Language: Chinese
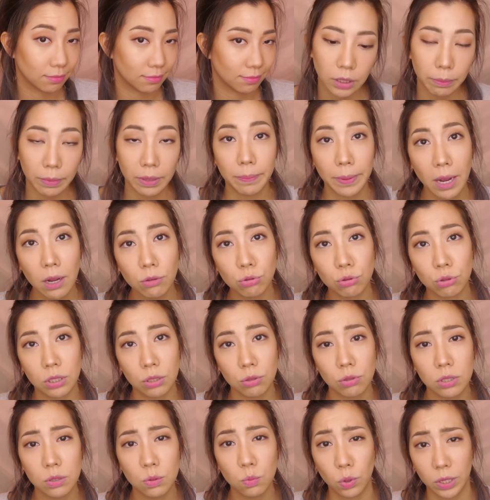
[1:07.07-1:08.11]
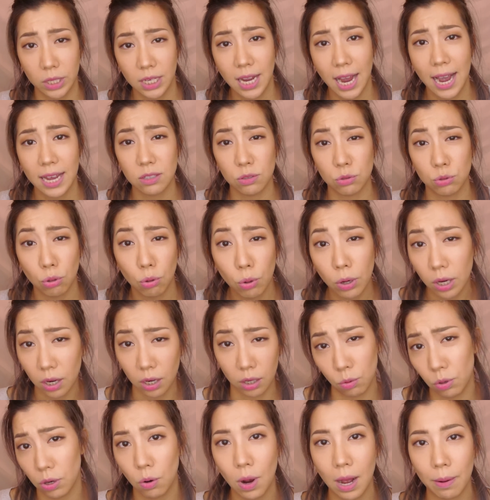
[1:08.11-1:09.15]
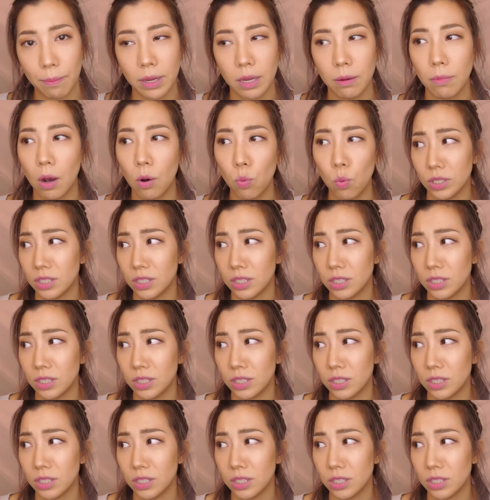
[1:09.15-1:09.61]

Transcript: 你们不要觉得就是我一开始就会很会画眉毛，